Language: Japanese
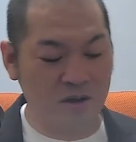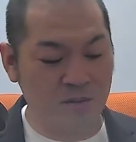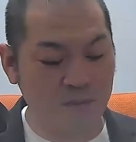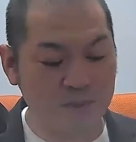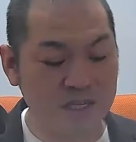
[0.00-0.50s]

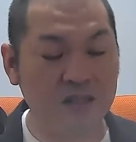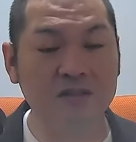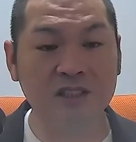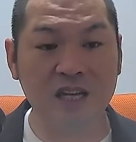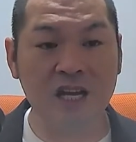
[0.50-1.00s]
めちゃ
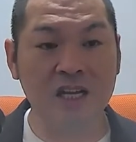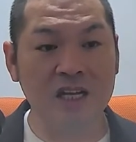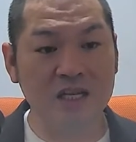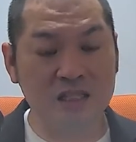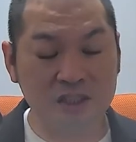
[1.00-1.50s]
くちゃ
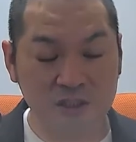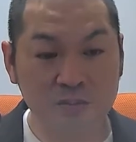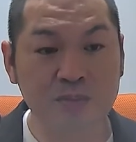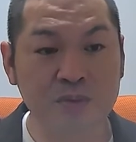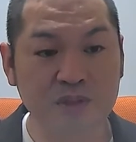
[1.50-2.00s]

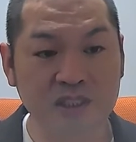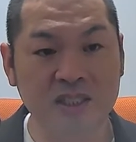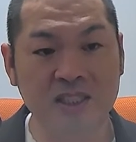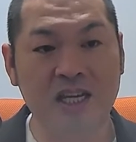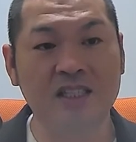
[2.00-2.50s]
シンプル
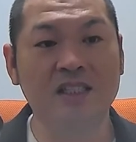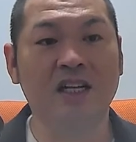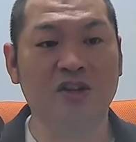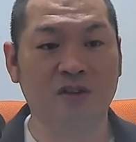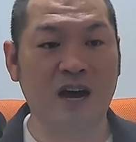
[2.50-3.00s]
に大事
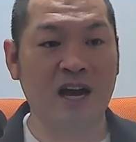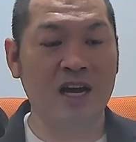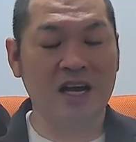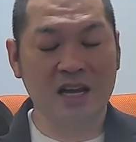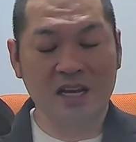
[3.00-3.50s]
なのは、
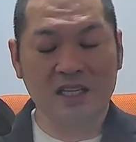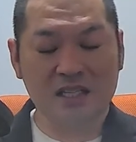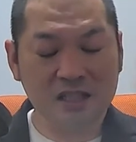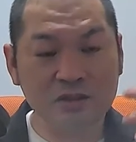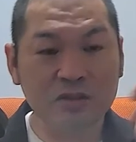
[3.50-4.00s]

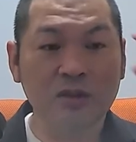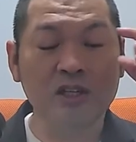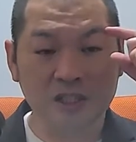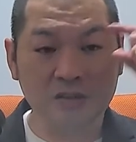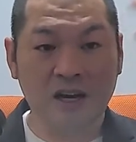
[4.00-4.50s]
聞くと
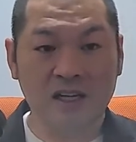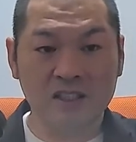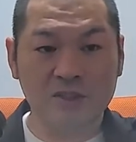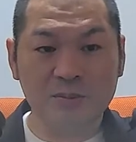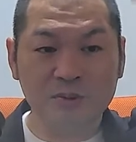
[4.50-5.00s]
きには
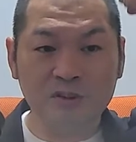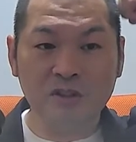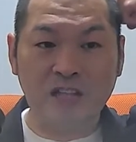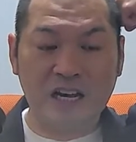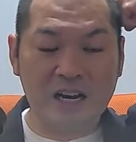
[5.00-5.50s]
自分
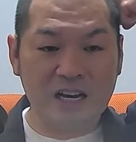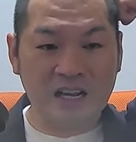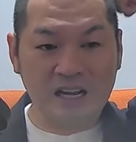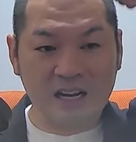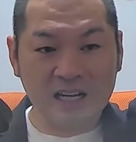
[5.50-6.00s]
の中か
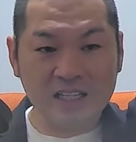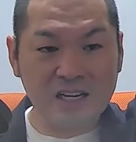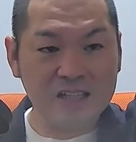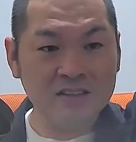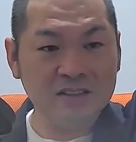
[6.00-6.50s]
ら必
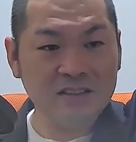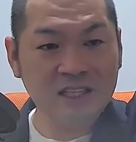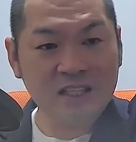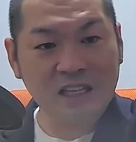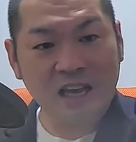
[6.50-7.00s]
ず
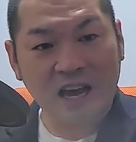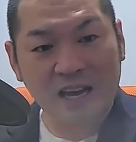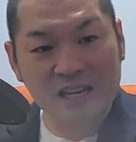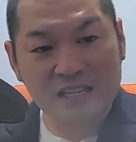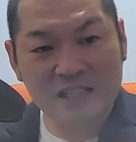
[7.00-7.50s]
出て
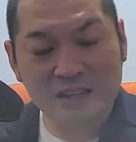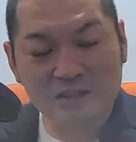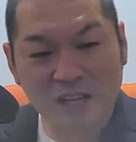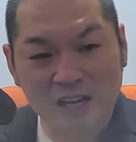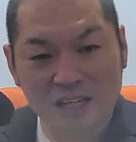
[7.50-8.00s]
相手の
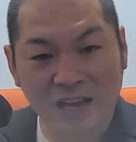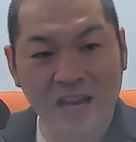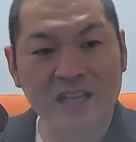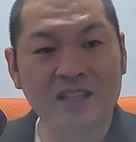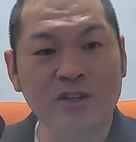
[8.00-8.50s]
中に
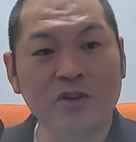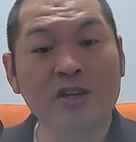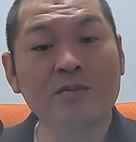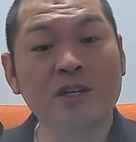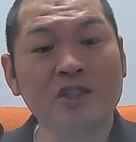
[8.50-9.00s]
入ってお
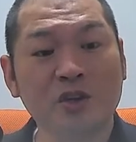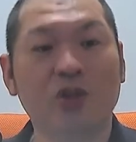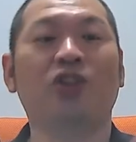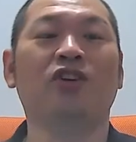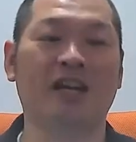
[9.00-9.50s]
きましょ
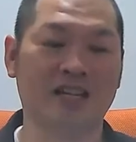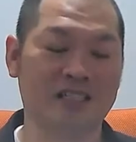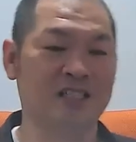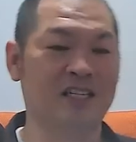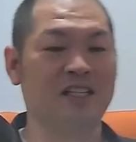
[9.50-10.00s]
うっていう
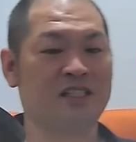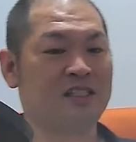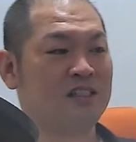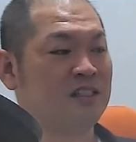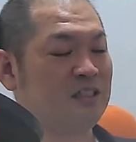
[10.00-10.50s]
話なんで
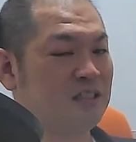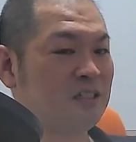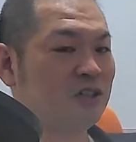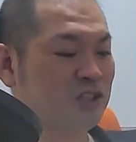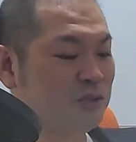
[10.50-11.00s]
す。
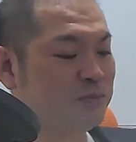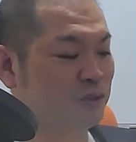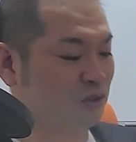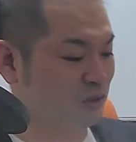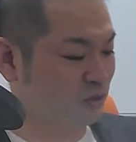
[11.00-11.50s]
これ
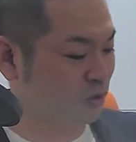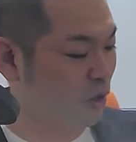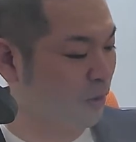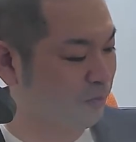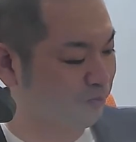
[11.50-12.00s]
シンプルに言う
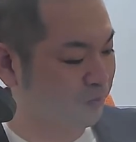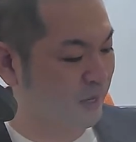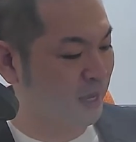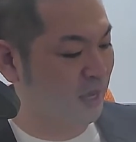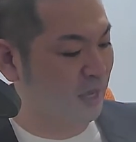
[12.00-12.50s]
と、
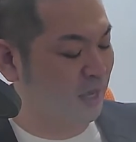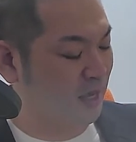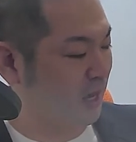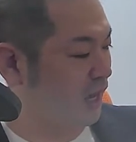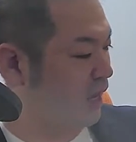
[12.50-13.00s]

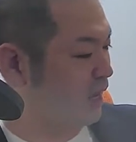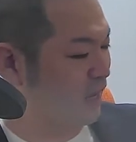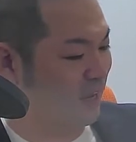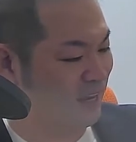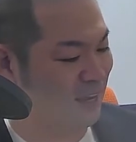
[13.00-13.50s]

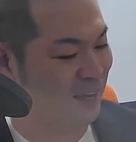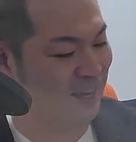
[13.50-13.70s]
えー